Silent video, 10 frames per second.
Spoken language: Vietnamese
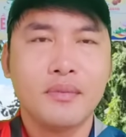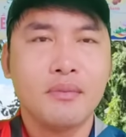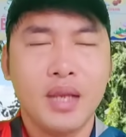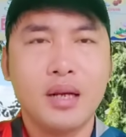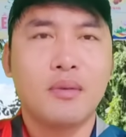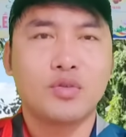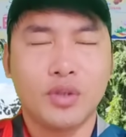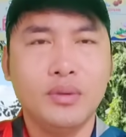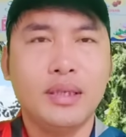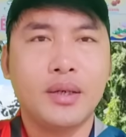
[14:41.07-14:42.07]
đó là một
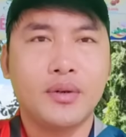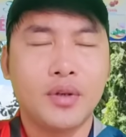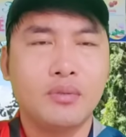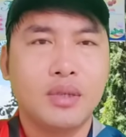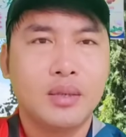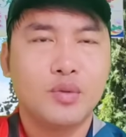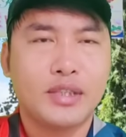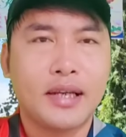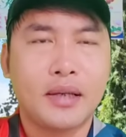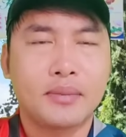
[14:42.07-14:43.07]
số những cái nội dung của
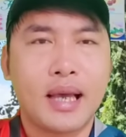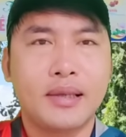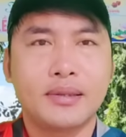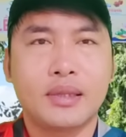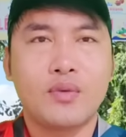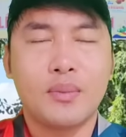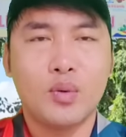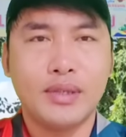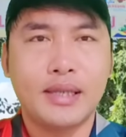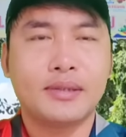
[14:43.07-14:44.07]
sáng ngày hôm nay thanh nguyên
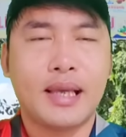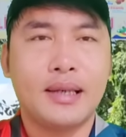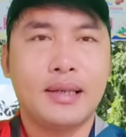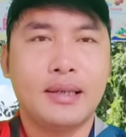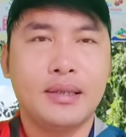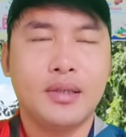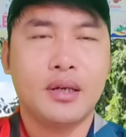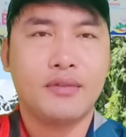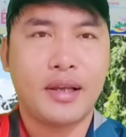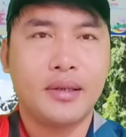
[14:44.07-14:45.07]
muốn chia sẻ gửi đến cho
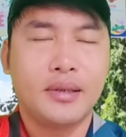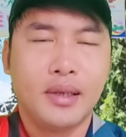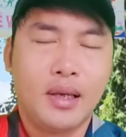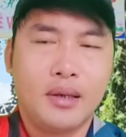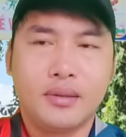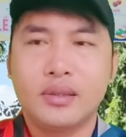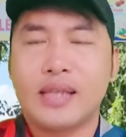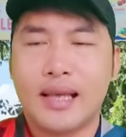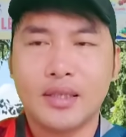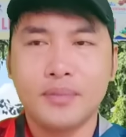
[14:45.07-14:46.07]
quý vị
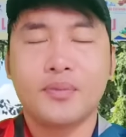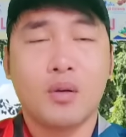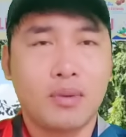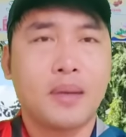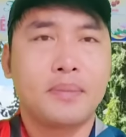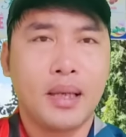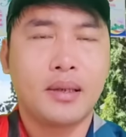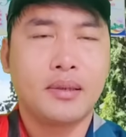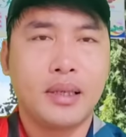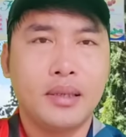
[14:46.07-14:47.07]
sẽ tiếp tục cập
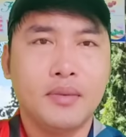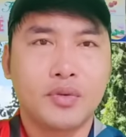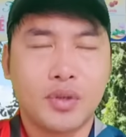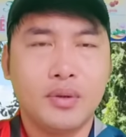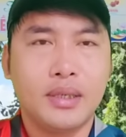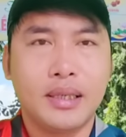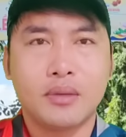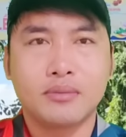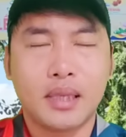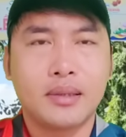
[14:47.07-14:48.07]
nhật những một số những cái
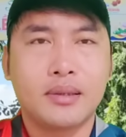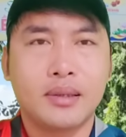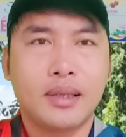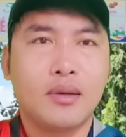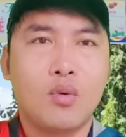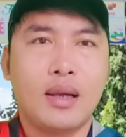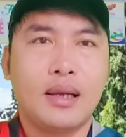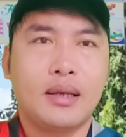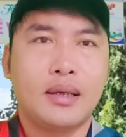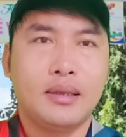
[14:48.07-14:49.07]
thông tin liên
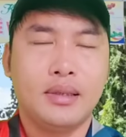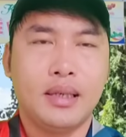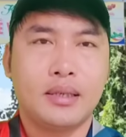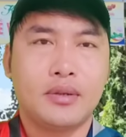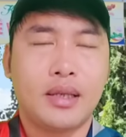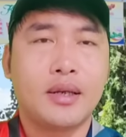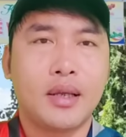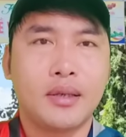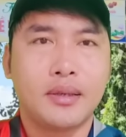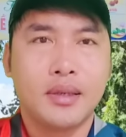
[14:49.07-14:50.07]
quan đến à, tình
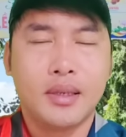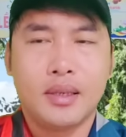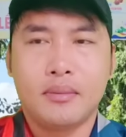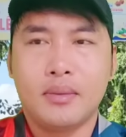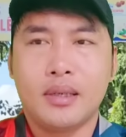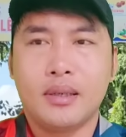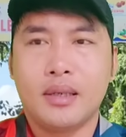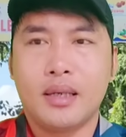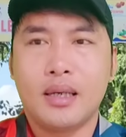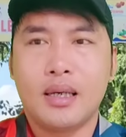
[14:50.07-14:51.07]
hình mình
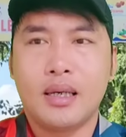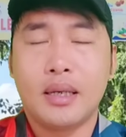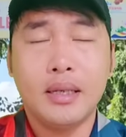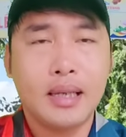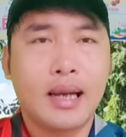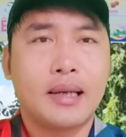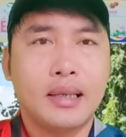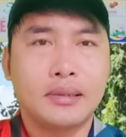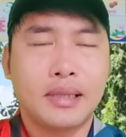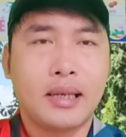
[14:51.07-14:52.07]
à, nghĩ rằng
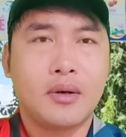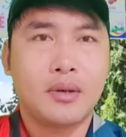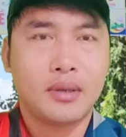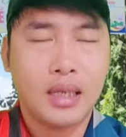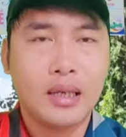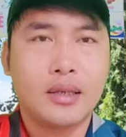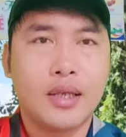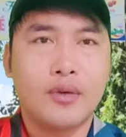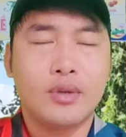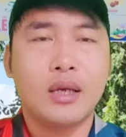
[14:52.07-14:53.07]
đó sẽ còn rất là
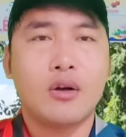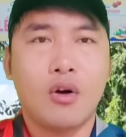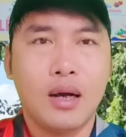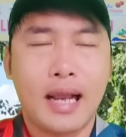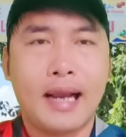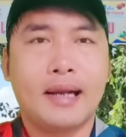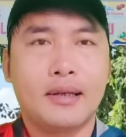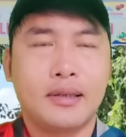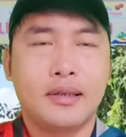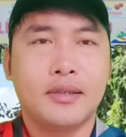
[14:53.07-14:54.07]
nhiều những cái khó khăn
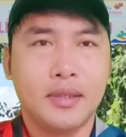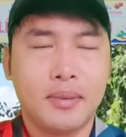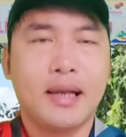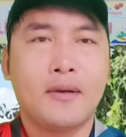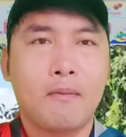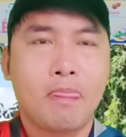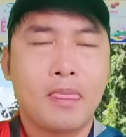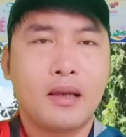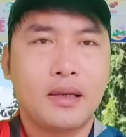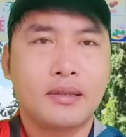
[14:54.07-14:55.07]
trước mắt
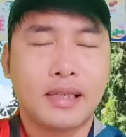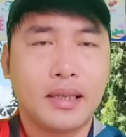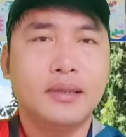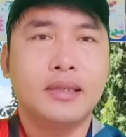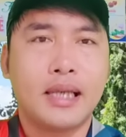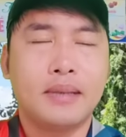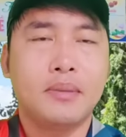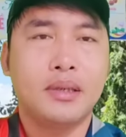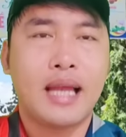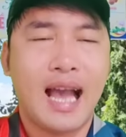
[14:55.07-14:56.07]
à, sẽ đến với thầy
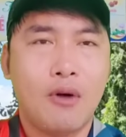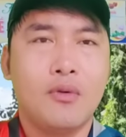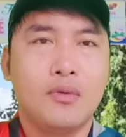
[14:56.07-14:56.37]
Minh Đạo